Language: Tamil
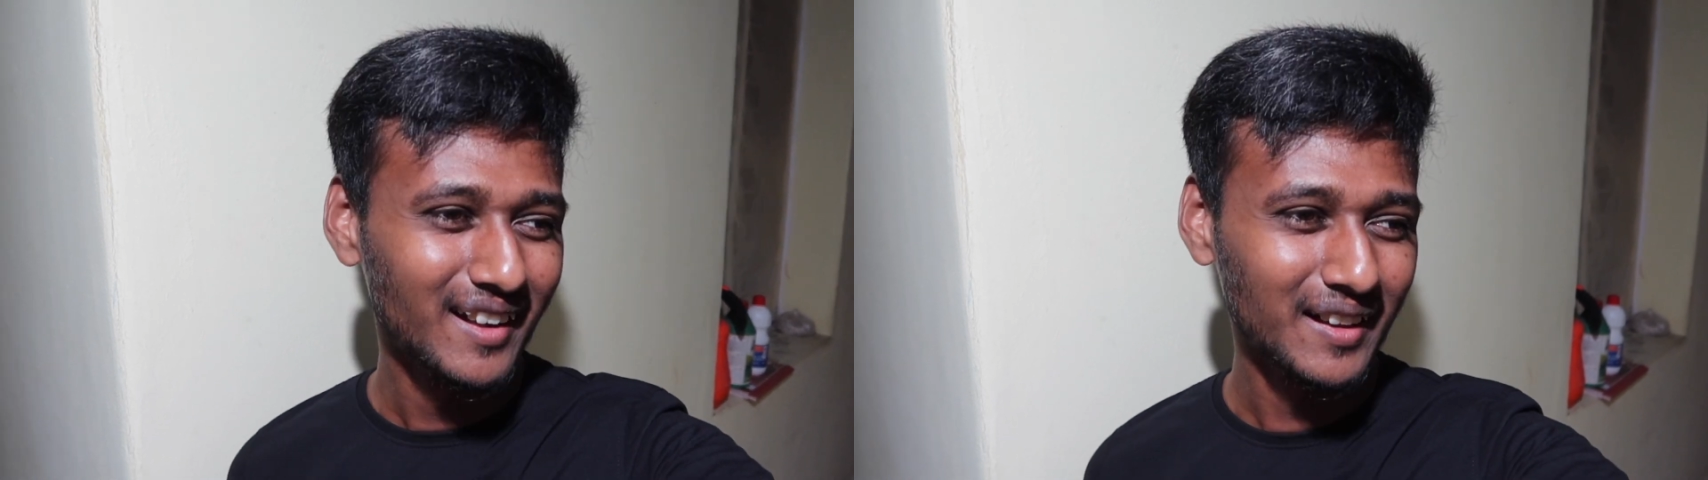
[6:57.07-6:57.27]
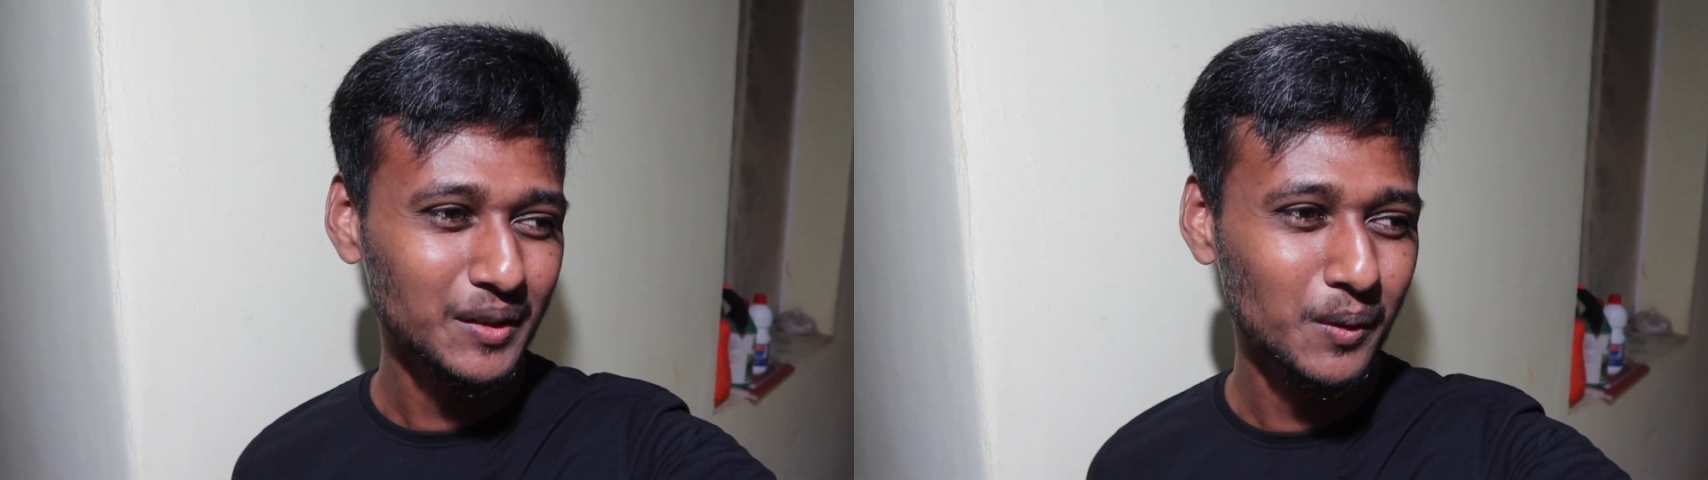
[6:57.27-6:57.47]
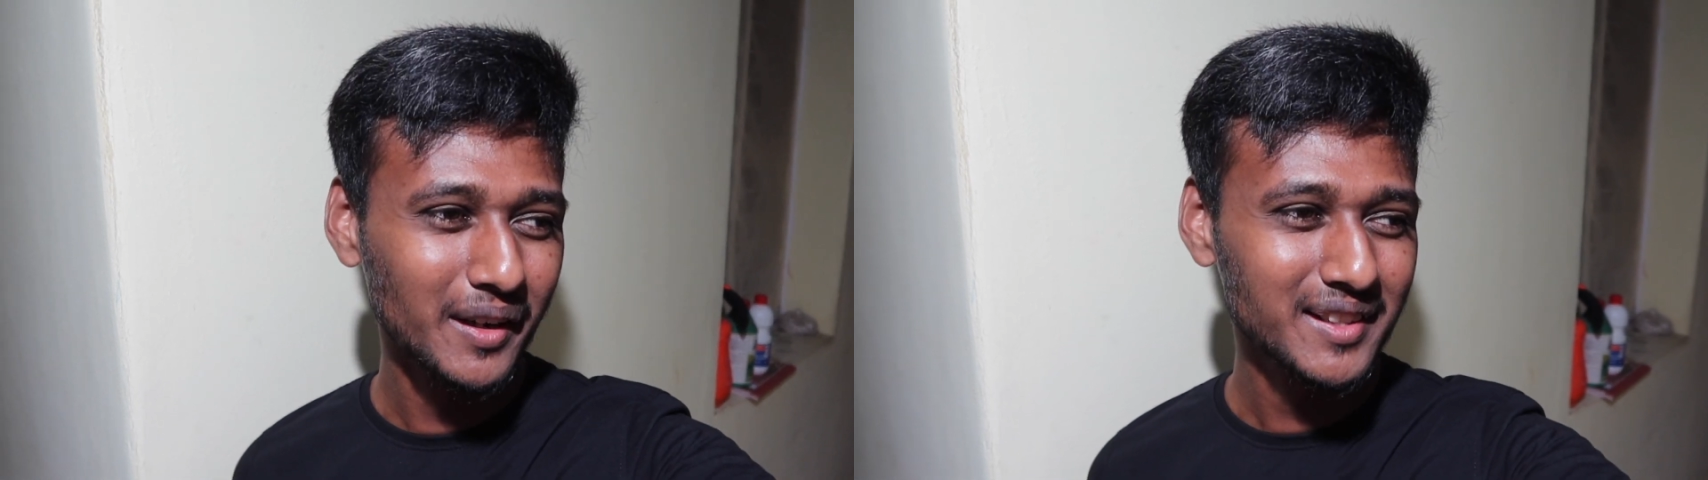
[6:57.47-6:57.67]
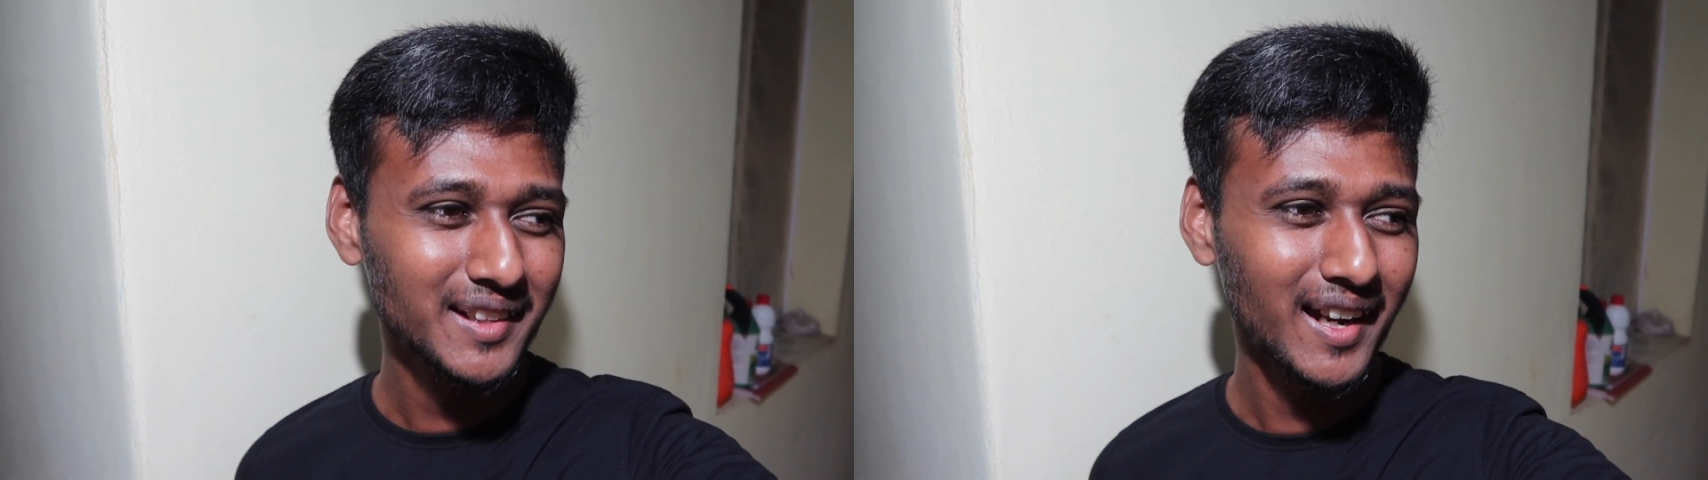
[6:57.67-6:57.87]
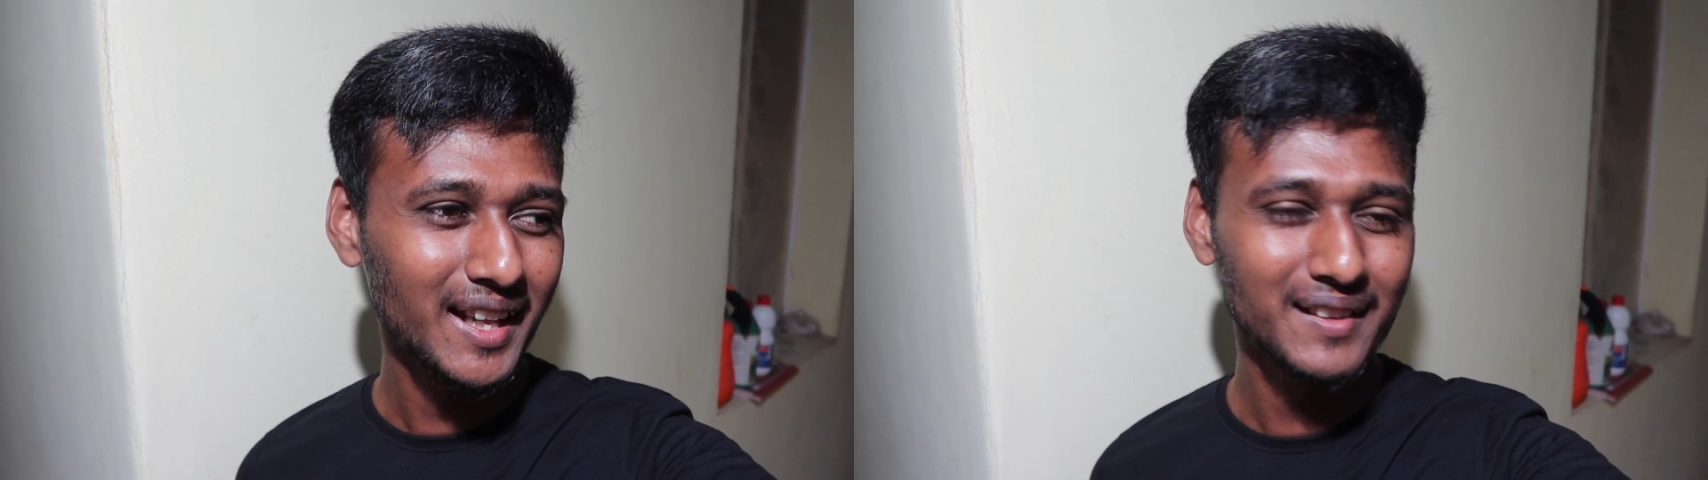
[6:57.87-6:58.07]
அந்த ஒரு
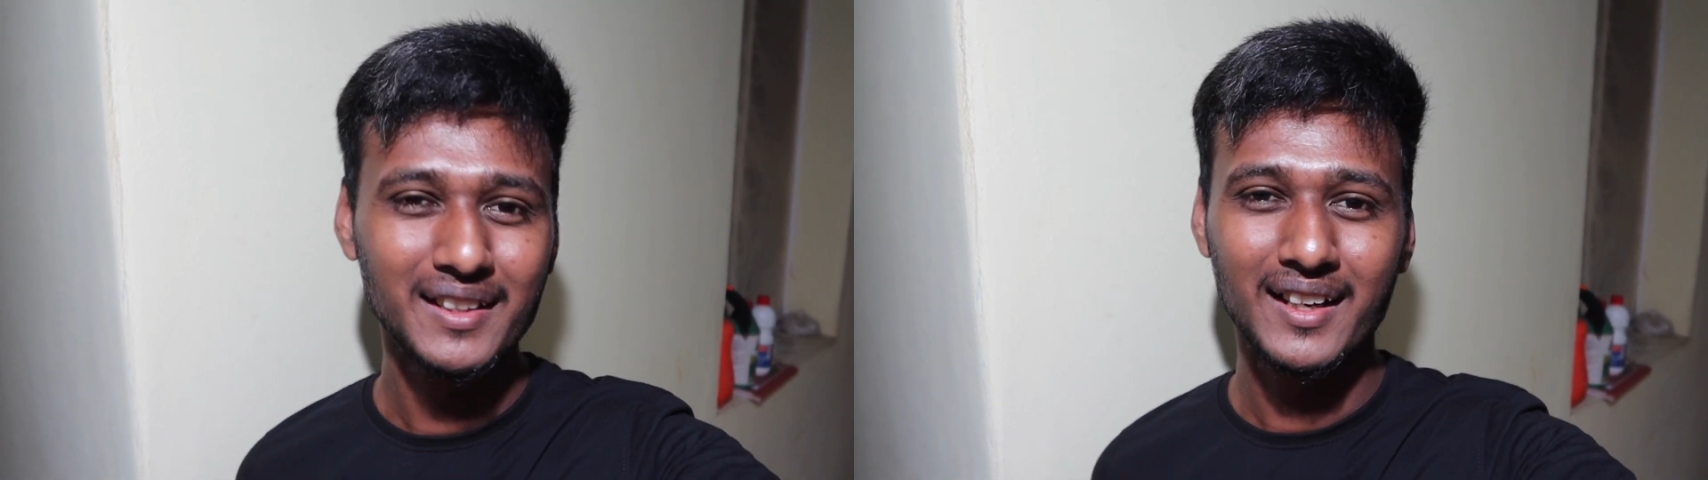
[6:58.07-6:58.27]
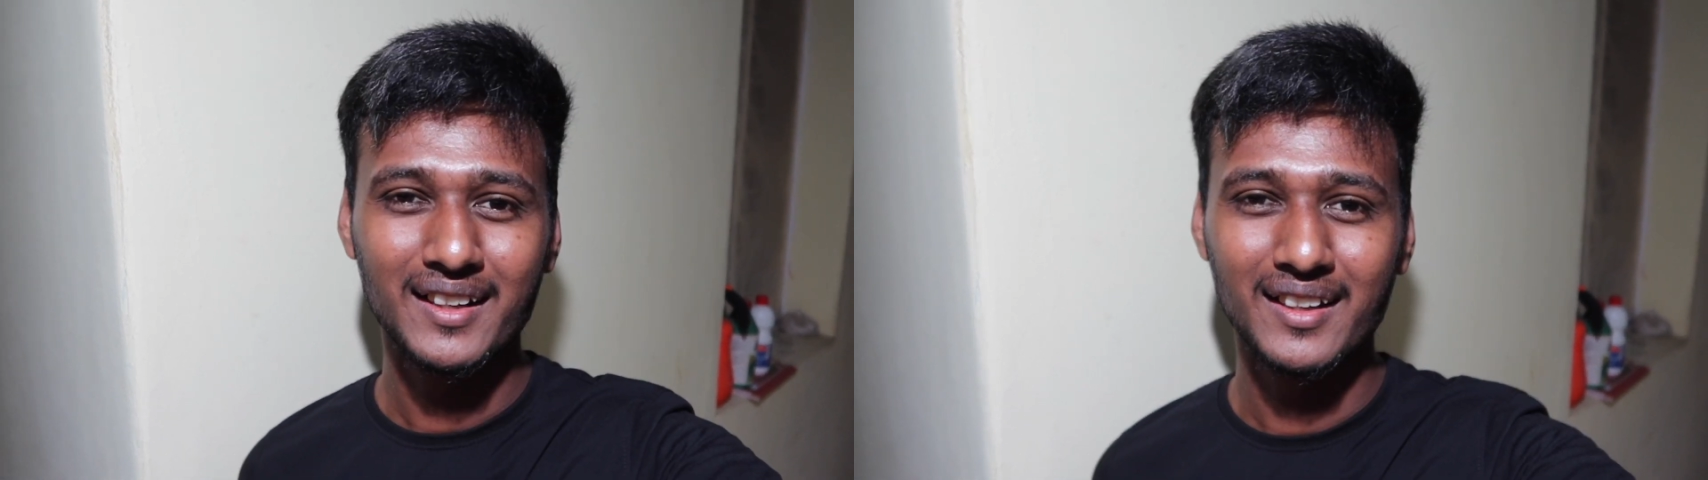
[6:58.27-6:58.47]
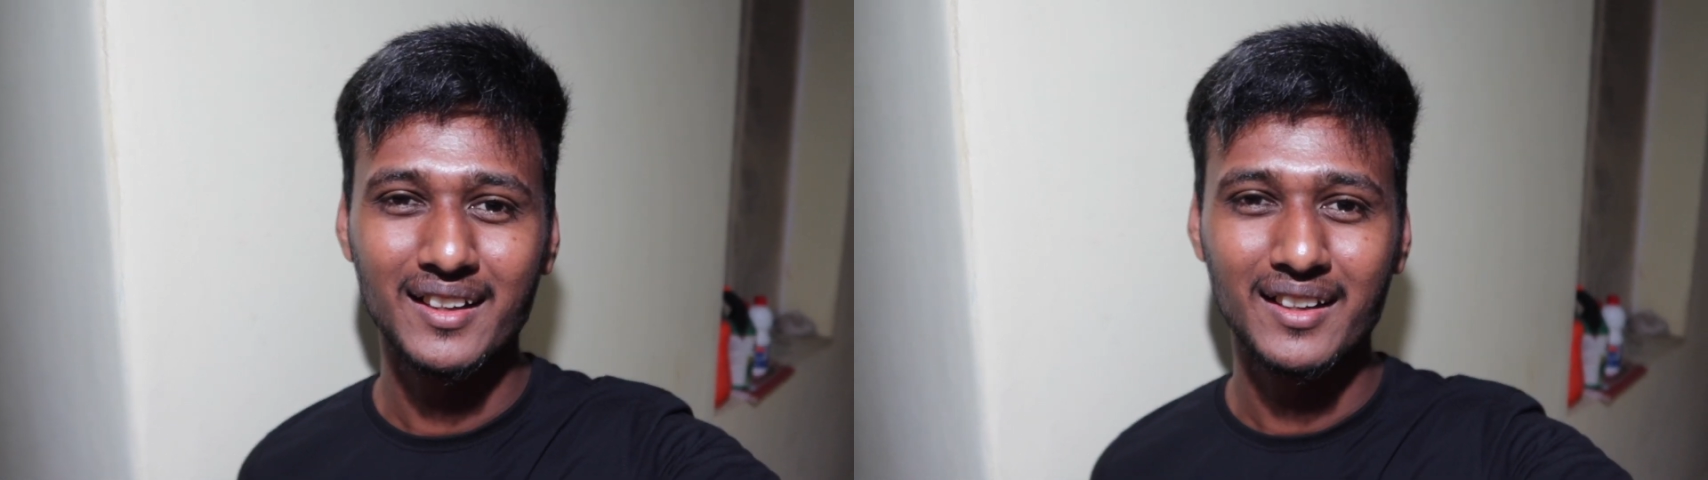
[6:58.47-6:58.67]
ரீசனாலேயே வந்து எனக்கு